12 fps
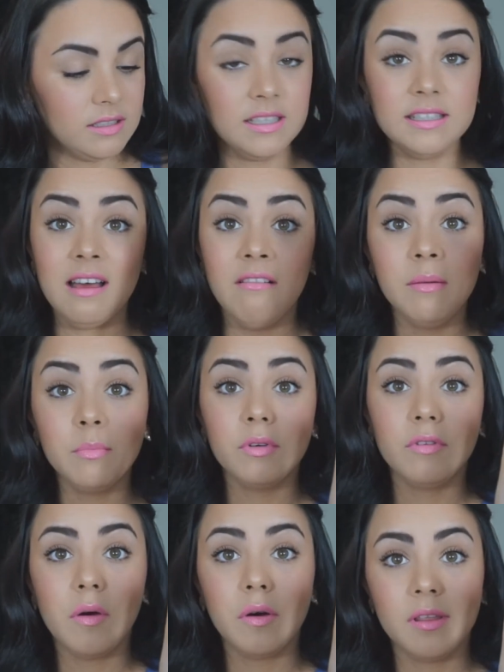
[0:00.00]
Si saben,
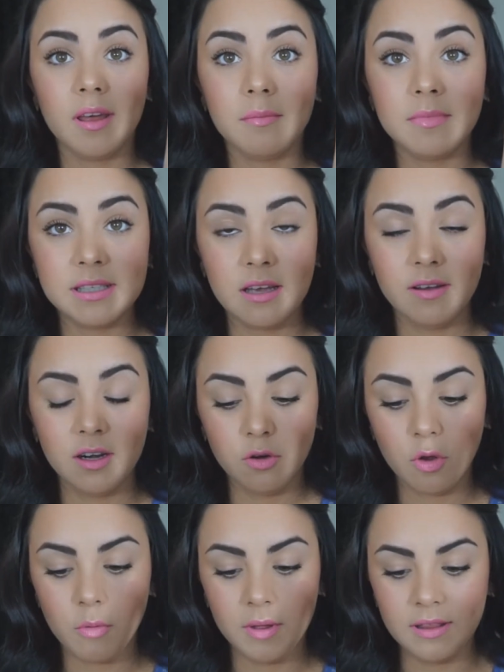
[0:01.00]
por favor déjenme saber en
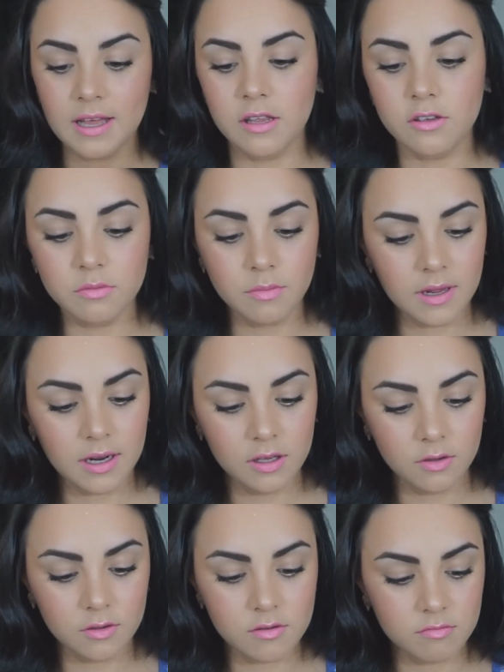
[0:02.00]
los comentarios para
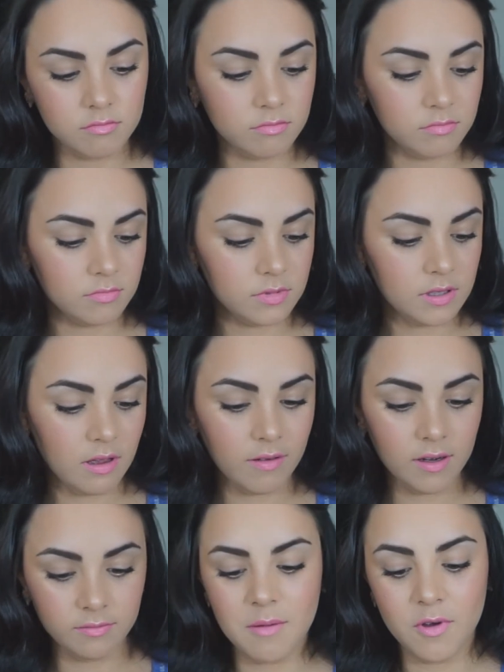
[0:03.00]
yo
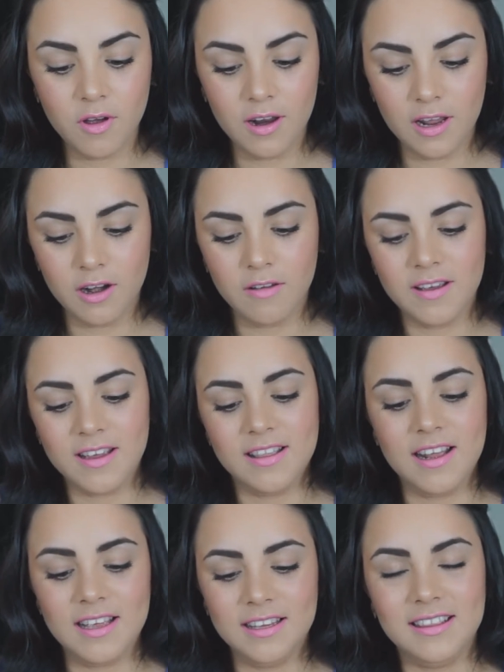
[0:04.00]
saber. Vamos a olerlo a qué
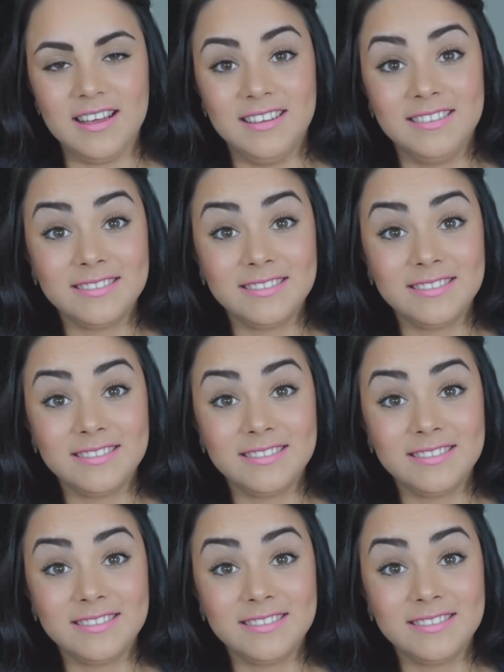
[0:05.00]
tal está.